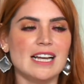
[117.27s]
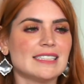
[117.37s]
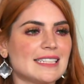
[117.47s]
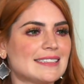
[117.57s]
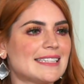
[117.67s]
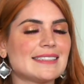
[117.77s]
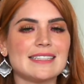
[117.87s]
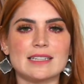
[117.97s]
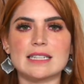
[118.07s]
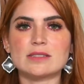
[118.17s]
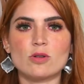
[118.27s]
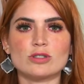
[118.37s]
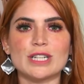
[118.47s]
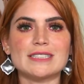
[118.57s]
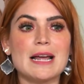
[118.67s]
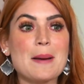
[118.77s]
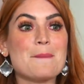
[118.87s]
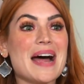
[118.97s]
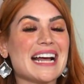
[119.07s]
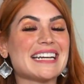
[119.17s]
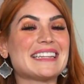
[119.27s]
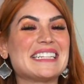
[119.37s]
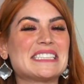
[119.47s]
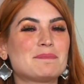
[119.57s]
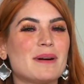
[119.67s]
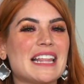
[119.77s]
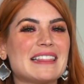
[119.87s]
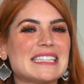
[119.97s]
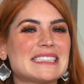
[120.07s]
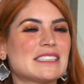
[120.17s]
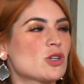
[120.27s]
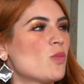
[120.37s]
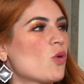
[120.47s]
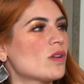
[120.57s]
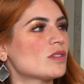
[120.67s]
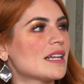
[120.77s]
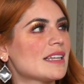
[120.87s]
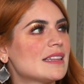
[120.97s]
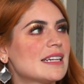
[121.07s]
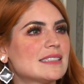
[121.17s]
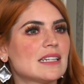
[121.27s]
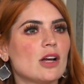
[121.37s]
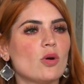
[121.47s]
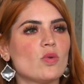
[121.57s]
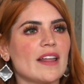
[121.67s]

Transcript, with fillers: si hacías ciertas cosas para que te desprendas. Es como cuando te quitas una